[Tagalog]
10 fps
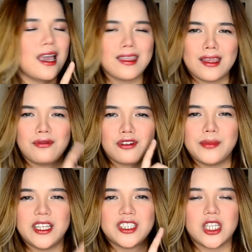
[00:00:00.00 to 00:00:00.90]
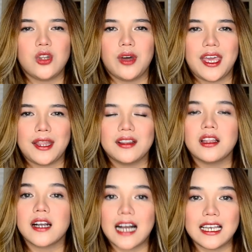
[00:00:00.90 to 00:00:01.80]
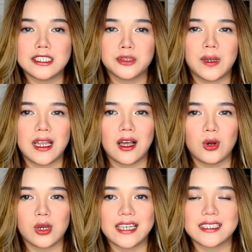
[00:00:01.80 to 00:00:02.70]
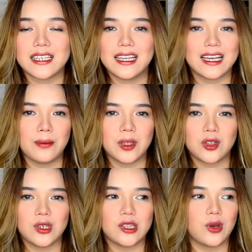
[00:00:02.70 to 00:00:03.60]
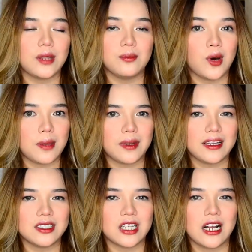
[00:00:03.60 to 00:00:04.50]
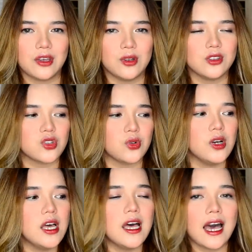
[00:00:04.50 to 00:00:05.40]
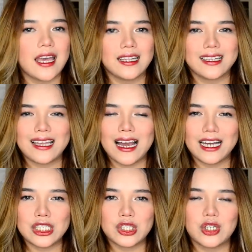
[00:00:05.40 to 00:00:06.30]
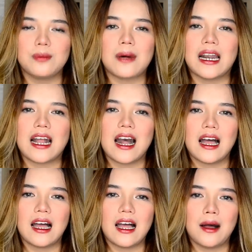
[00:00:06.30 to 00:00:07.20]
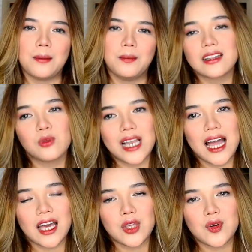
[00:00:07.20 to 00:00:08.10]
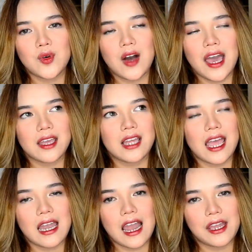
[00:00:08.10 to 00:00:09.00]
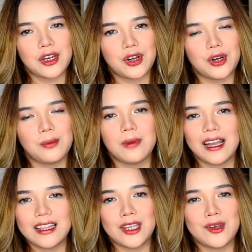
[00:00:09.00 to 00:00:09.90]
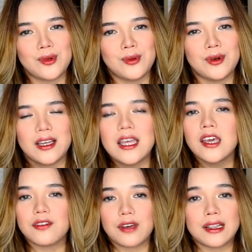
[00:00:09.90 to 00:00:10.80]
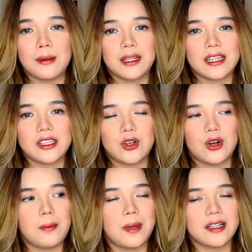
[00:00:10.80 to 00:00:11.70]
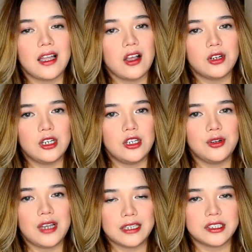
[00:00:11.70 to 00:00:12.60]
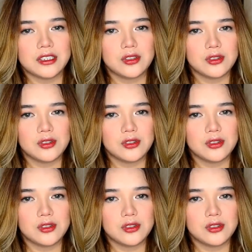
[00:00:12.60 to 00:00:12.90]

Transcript: I think, from Nichido. And college pa lang ako, guys. Ginagamit ko na to and buhay pa rin siya ngayon. So, ayan. Kailangan nyo to para uh, kahit wala kayong eye eyeliner, maganda yung effect ng mata niyo kapag naka-curl yung lashes.